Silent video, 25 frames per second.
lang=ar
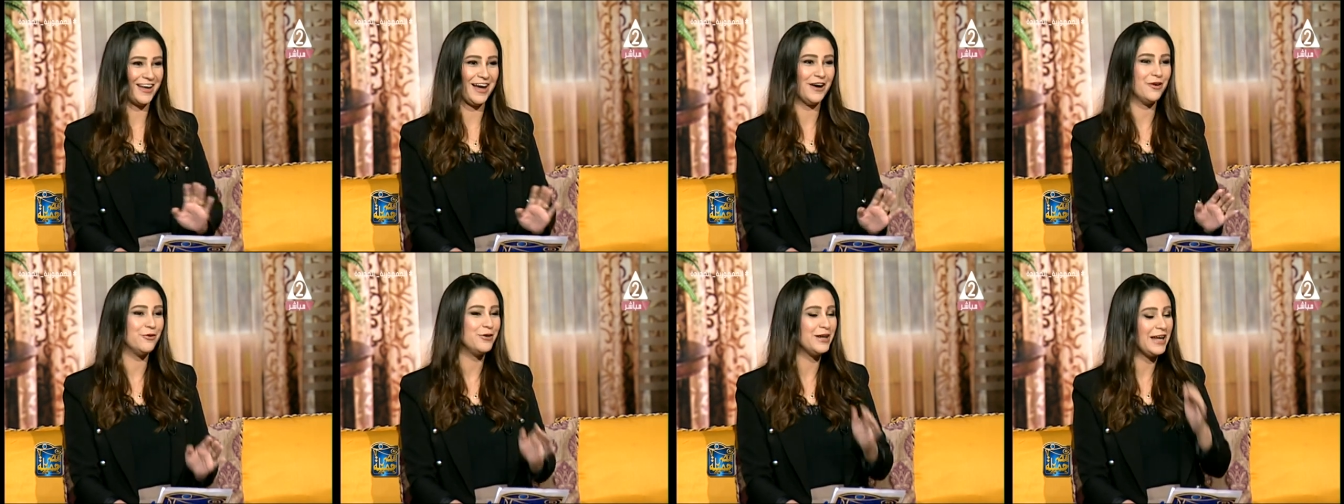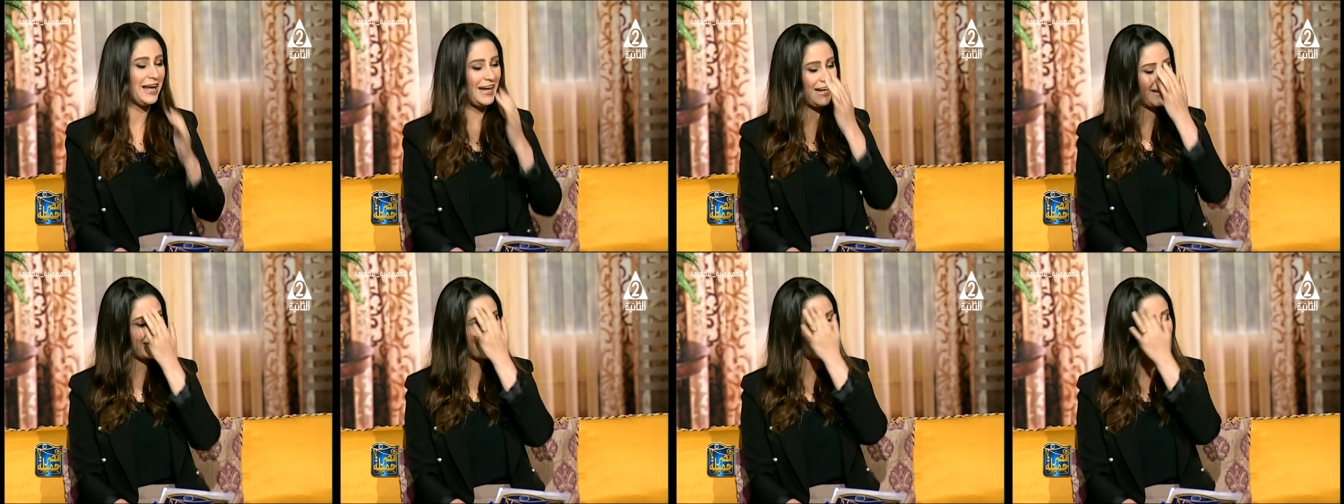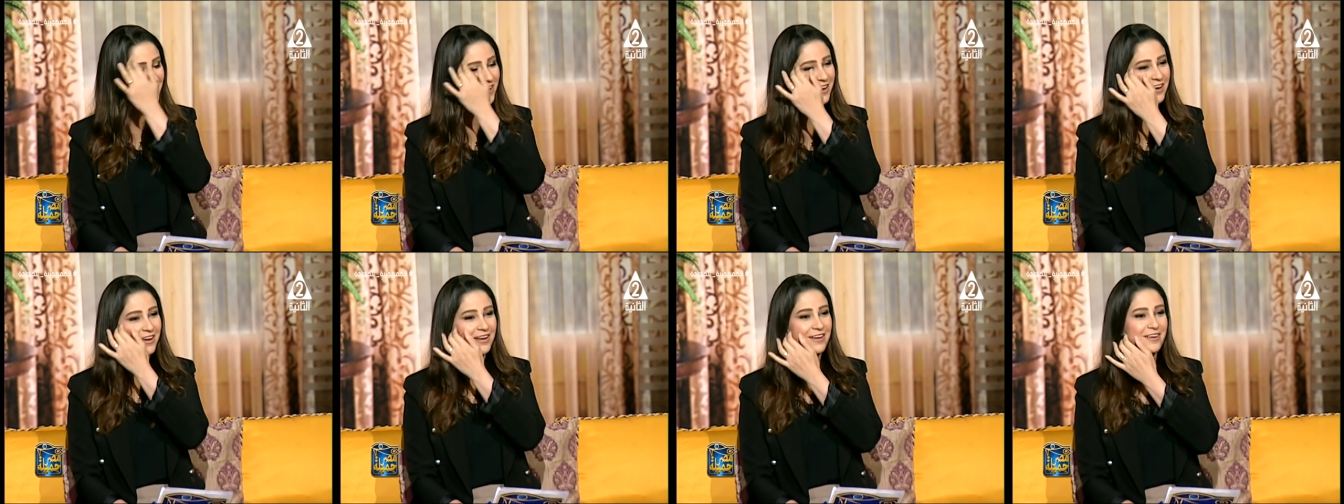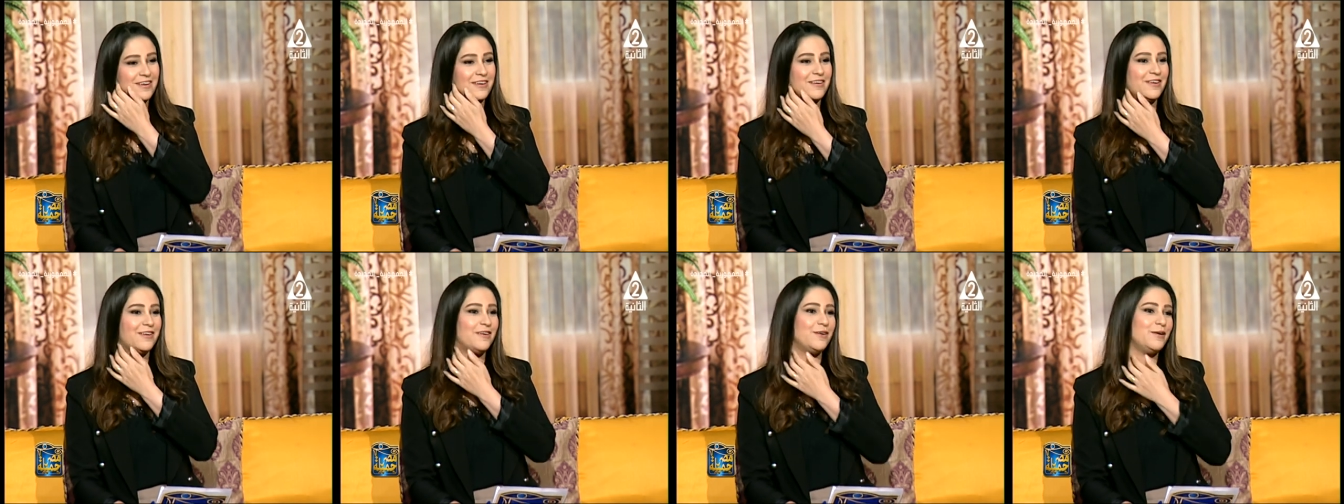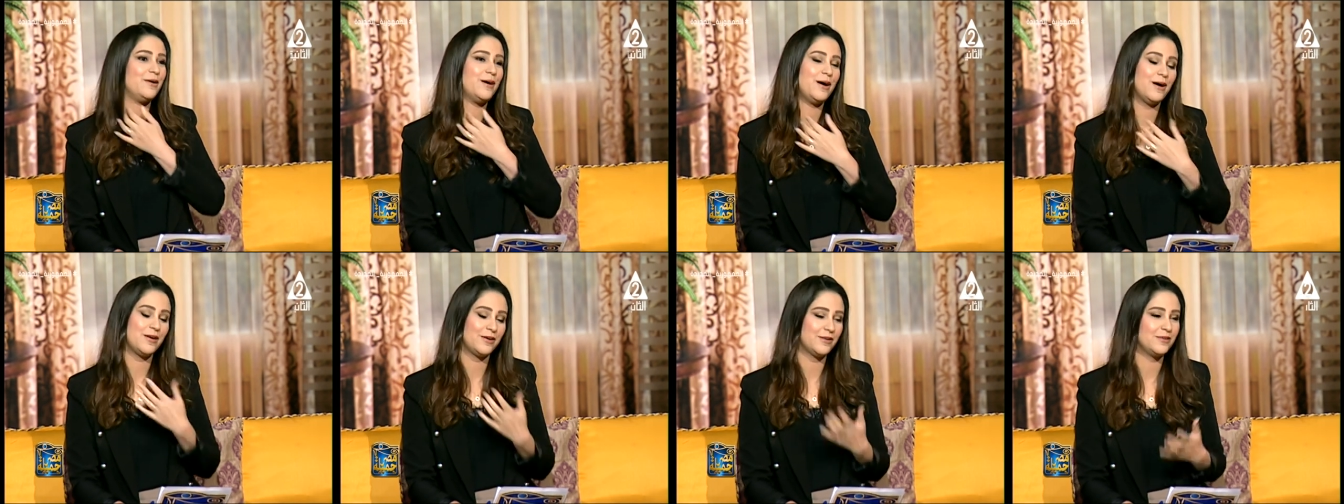اول حاجه
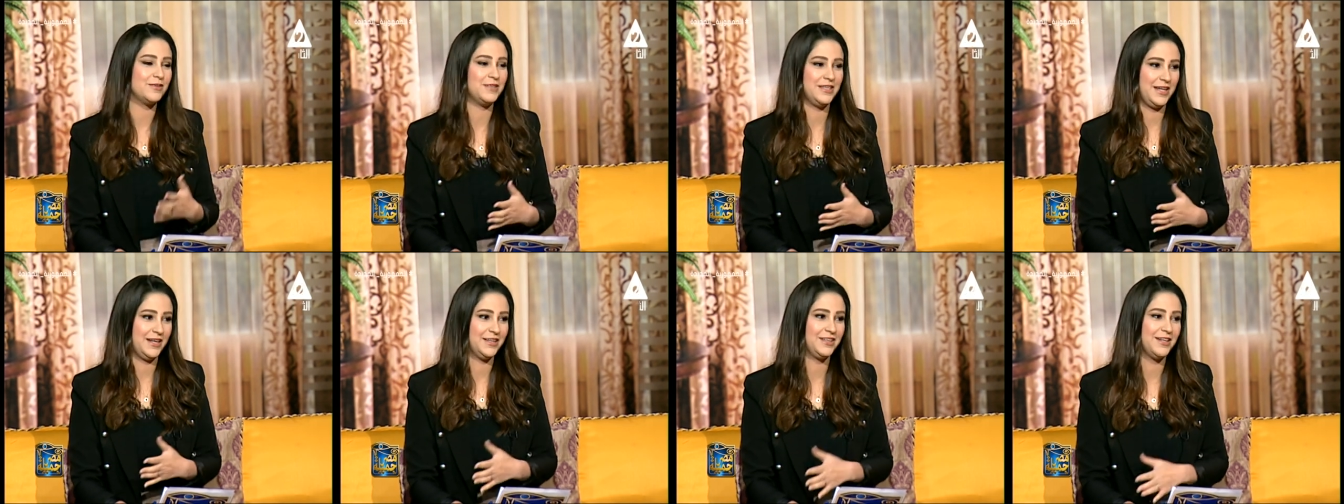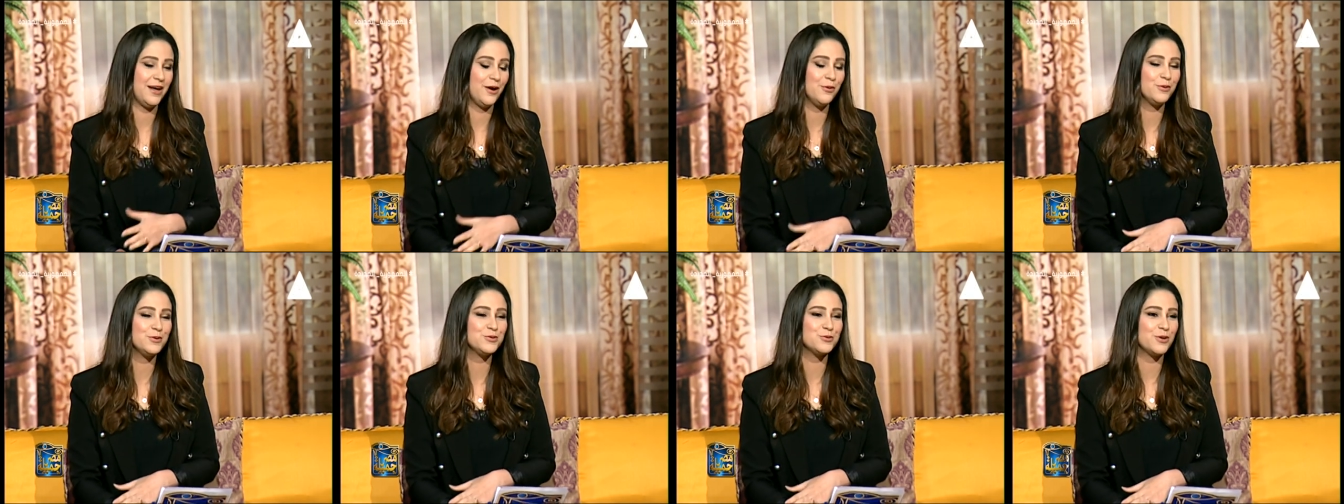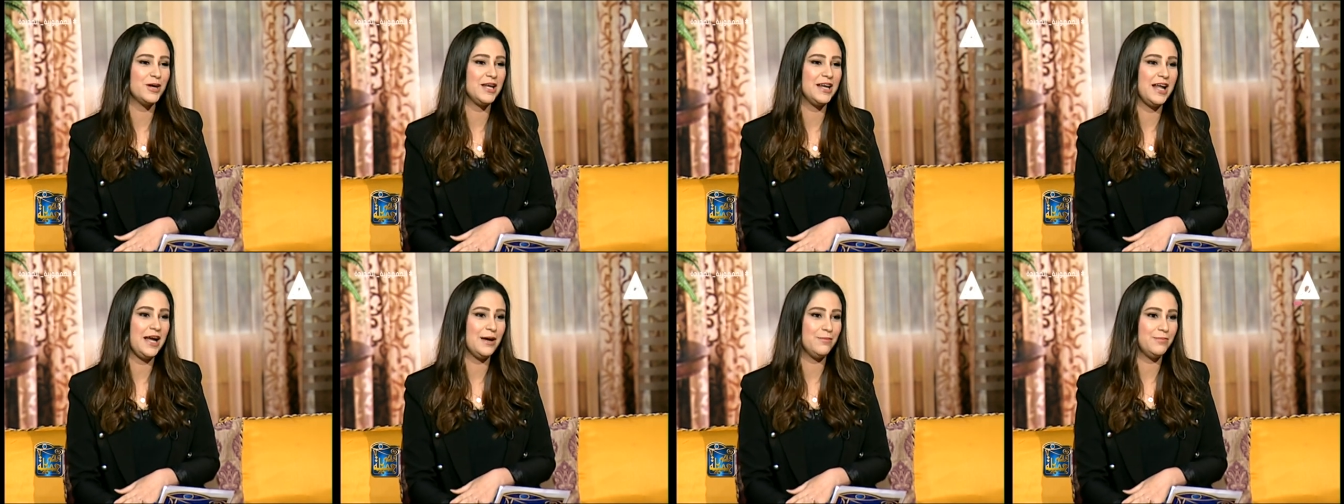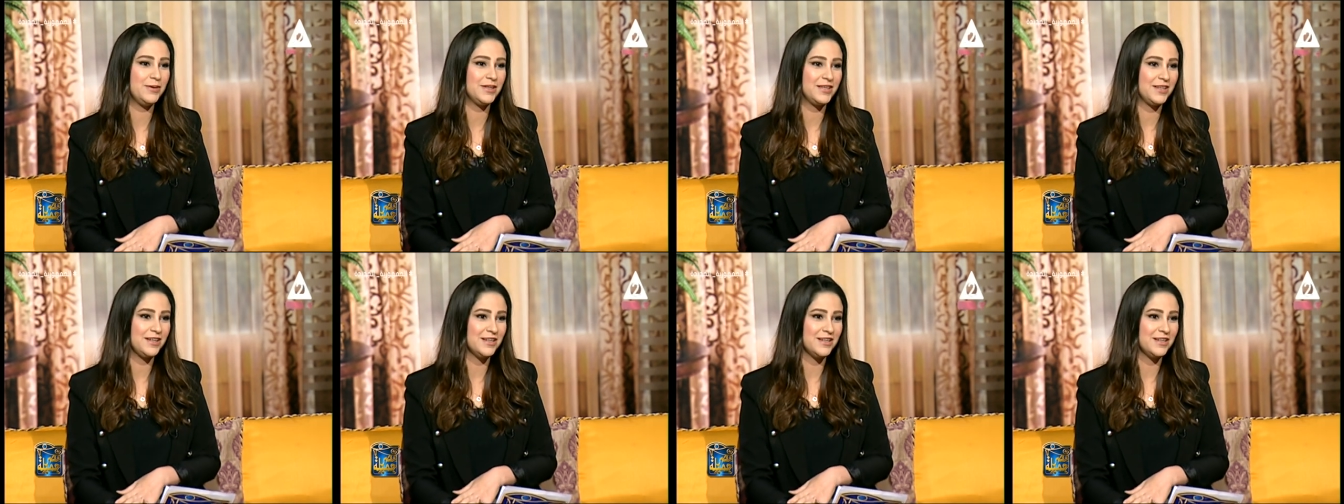يعني اول سؤال حابه ان